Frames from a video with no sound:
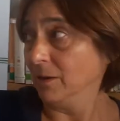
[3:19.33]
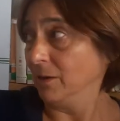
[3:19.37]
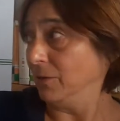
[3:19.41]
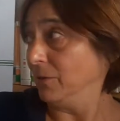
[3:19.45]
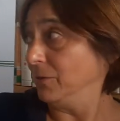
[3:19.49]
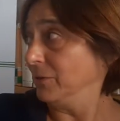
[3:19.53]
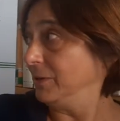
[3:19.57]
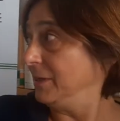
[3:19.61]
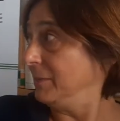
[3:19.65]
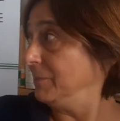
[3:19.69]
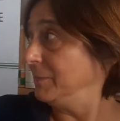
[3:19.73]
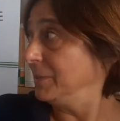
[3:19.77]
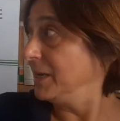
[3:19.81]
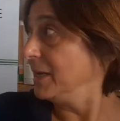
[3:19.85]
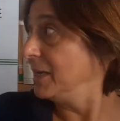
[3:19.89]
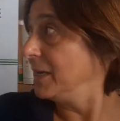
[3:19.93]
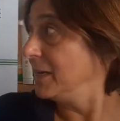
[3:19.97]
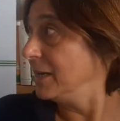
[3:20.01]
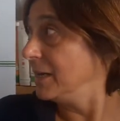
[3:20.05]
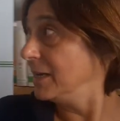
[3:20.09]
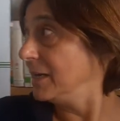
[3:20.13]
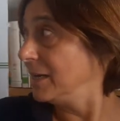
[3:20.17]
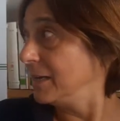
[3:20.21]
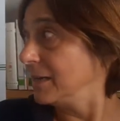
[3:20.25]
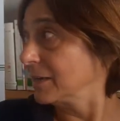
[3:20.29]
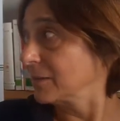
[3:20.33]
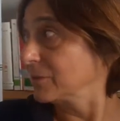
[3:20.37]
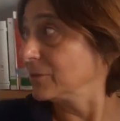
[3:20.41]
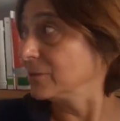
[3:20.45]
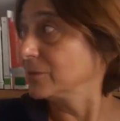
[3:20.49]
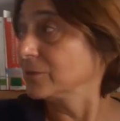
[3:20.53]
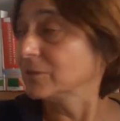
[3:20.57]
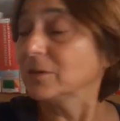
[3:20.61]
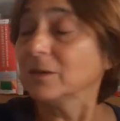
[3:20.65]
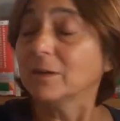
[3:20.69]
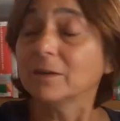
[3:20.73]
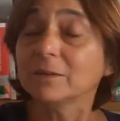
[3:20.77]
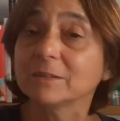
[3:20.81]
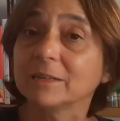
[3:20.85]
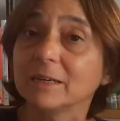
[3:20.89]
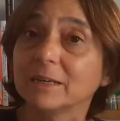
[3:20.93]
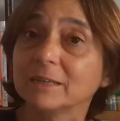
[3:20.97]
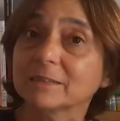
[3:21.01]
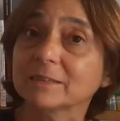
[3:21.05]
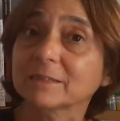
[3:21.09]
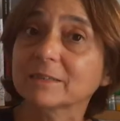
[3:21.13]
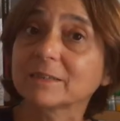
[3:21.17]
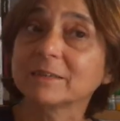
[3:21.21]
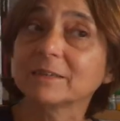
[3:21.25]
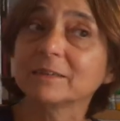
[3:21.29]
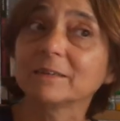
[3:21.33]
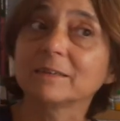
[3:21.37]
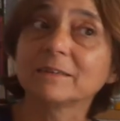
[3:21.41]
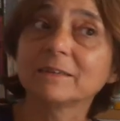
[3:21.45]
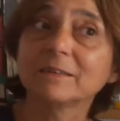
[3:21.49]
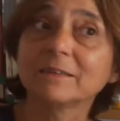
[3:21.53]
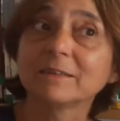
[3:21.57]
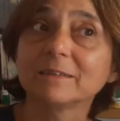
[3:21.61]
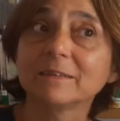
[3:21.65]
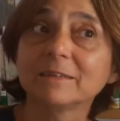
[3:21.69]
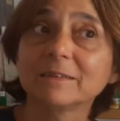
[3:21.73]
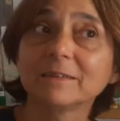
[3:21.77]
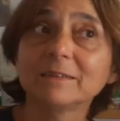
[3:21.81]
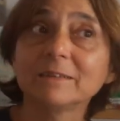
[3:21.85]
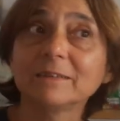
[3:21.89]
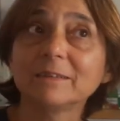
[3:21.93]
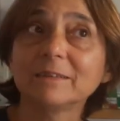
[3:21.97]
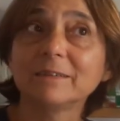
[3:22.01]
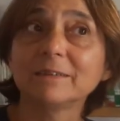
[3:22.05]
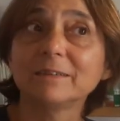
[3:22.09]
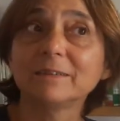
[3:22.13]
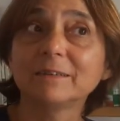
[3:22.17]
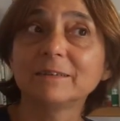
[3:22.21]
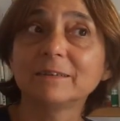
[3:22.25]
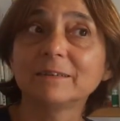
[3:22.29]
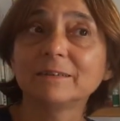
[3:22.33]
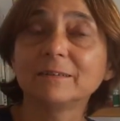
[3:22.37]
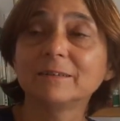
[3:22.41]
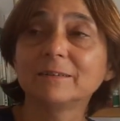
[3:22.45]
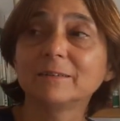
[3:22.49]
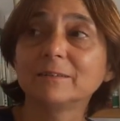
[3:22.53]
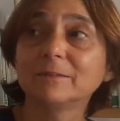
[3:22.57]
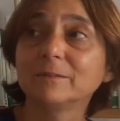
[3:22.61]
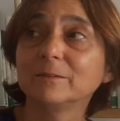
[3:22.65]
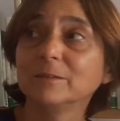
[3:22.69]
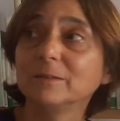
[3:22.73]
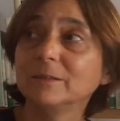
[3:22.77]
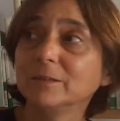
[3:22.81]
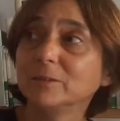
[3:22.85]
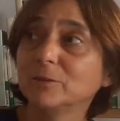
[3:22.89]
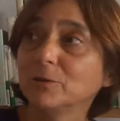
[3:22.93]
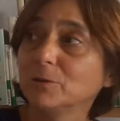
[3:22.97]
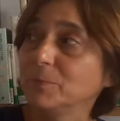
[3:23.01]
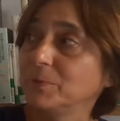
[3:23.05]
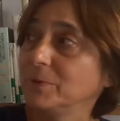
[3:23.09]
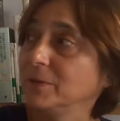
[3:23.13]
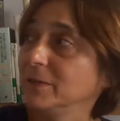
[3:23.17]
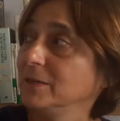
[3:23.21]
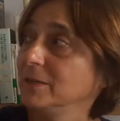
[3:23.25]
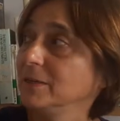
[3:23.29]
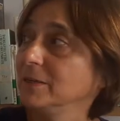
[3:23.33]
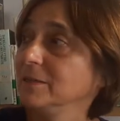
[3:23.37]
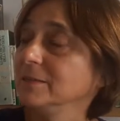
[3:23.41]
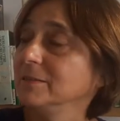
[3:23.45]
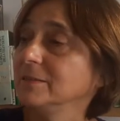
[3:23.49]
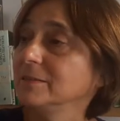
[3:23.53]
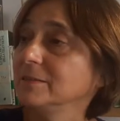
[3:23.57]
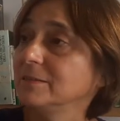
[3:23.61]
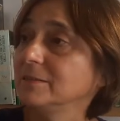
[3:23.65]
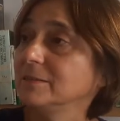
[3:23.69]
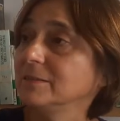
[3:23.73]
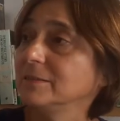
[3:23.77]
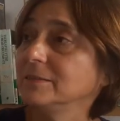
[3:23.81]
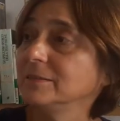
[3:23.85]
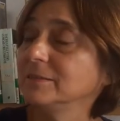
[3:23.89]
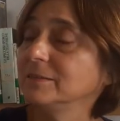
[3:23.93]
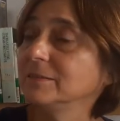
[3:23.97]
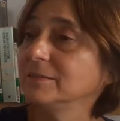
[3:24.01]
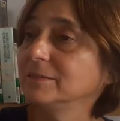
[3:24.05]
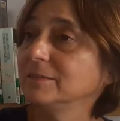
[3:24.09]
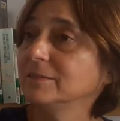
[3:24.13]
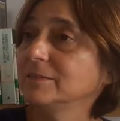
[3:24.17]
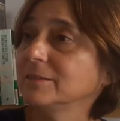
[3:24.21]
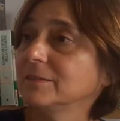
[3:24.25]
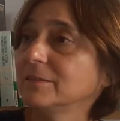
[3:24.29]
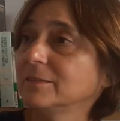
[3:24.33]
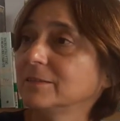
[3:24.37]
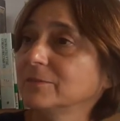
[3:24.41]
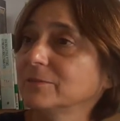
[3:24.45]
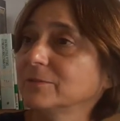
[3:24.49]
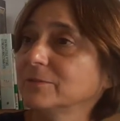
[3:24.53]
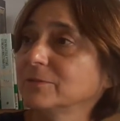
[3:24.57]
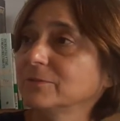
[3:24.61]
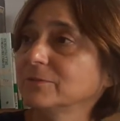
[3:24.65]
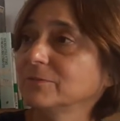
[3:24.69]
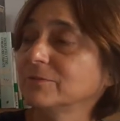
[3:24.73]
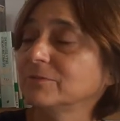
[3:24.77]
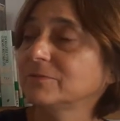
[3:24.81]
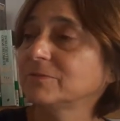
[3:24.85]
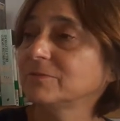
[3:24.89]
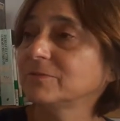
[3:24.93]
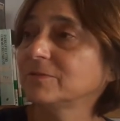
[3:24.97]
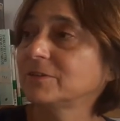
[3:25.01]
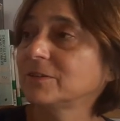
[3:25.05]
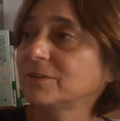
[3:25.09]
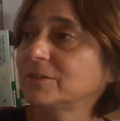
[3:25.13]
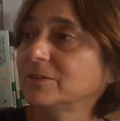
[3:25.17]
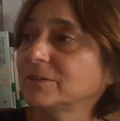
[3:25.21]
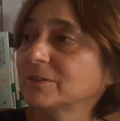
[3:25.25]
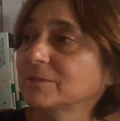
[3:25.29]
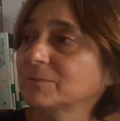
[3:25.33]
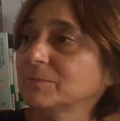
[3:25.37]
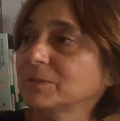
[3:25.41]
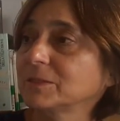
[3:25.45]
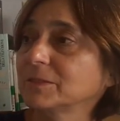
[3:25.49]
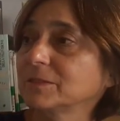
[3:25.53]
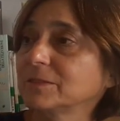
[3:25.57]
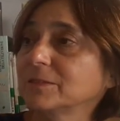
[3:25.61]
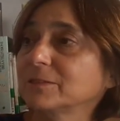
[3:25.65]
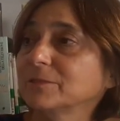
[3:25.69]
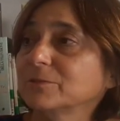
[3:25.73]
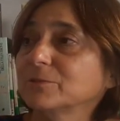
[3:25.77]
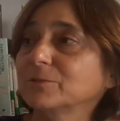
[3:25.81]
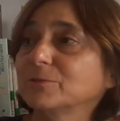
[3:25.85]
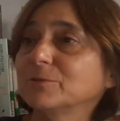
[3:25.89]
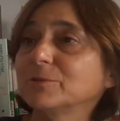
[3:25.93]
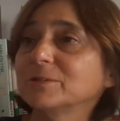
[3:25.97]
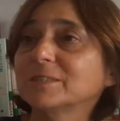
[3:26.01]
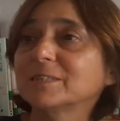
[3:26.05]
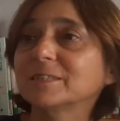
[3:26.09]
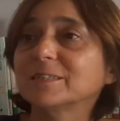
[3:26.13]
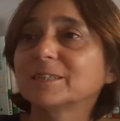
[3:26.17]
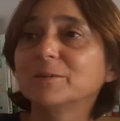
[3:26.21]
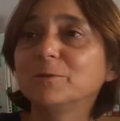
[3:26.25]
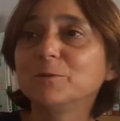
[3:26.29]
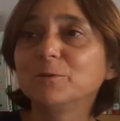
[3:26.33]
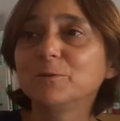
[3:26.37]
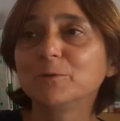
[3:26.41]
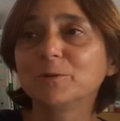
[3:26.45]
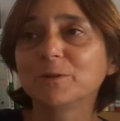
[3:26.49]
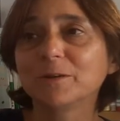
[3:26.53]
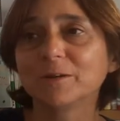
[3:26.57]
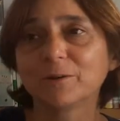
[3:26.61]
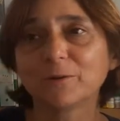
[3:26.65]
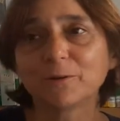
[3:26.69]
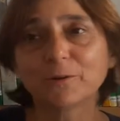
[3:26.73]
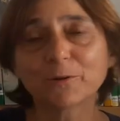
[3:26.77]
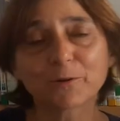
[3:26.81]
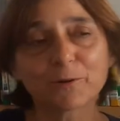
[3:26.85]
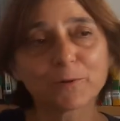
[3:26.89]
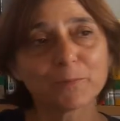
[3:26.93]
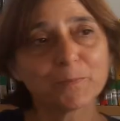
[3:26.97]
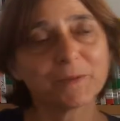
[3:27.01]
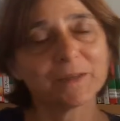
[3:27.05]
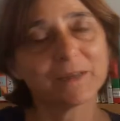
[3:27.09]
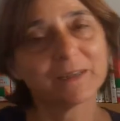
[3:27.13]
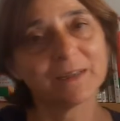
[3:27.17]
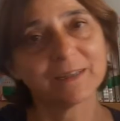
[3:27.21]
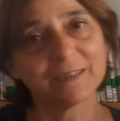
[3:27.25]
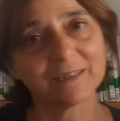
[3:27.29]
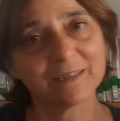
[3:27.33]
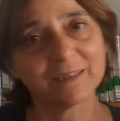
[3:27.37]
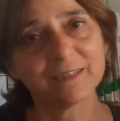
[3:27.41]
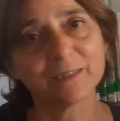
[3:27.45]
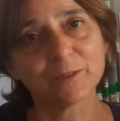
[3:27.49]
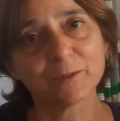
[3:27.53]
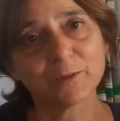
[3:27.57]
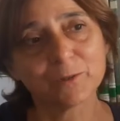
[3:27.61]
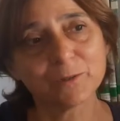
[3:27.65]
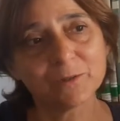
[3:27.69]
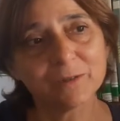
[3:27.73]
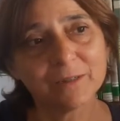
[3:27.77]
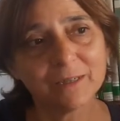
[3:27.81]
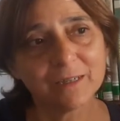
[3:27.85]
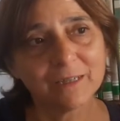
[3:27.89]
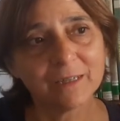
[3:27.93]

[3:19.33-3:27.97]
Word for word: on est bien content d'être euh, les deux pays ici dans une forme, dans une cellule européenne à Lyon.